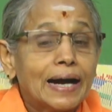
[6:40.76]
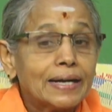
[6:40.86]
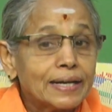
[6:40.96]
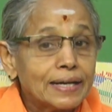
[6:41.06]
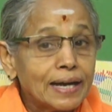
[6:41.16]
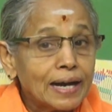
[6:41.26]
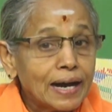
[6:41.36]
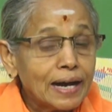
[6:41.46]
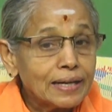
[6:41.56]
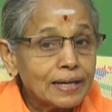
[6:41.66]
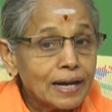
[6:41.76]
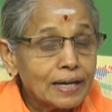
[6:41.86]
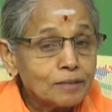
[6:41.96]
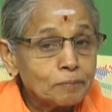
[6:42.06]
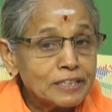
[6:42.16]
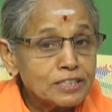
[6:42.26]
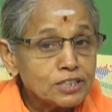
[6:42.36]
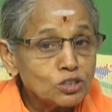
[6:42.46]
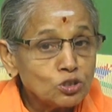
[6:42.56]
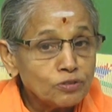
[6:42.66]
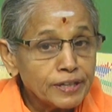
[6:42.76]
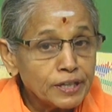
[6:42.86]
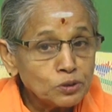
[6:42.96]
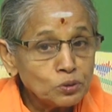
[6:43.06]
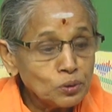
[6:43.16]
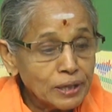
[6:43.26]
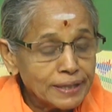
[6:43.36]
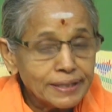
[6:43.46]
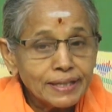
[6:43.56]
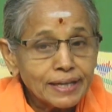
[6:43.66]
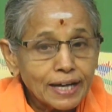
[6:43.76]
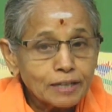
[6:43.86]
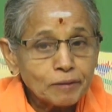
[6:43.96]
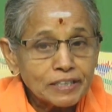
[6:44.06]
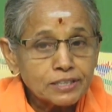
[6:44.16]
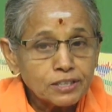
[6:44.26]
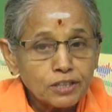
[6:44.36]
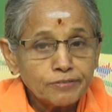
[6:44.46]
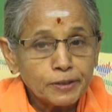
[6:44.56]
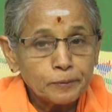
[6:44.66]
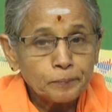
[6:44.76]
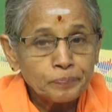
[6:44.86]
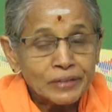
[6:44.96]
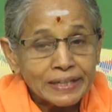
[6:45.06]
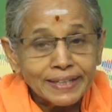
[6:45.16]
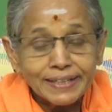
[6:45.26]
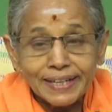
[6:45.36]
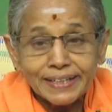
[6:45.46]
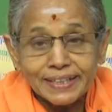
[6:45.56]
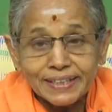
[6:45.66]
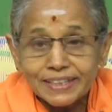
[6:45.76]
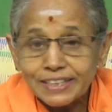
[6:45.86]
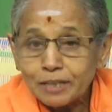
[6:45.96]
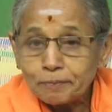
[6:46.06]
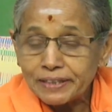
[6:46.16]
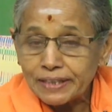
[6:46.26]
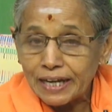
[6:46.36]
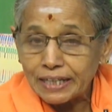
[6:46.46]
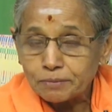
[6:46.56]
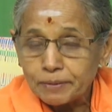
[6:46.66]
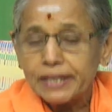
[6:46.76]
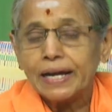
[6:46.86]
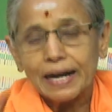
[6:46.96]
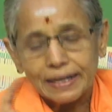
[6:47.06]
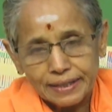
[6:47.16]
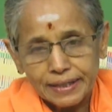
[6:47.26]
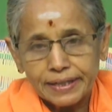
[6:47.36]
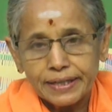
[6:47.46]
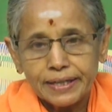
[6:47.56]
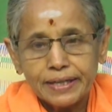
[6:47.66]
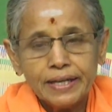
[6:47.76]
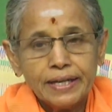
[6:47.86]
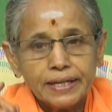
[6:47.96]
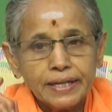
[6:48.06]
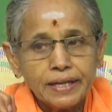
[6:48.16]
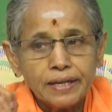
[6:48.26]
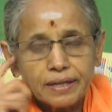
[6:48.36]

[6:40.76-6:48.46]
అక్కడ ఆ కాల పరిస్థితులు వేరు ఈ కాల పరిస్థితులు వేరు ఈ రెండిటినీ తెలిపేది ఆత్మే అట్లాగే ఈ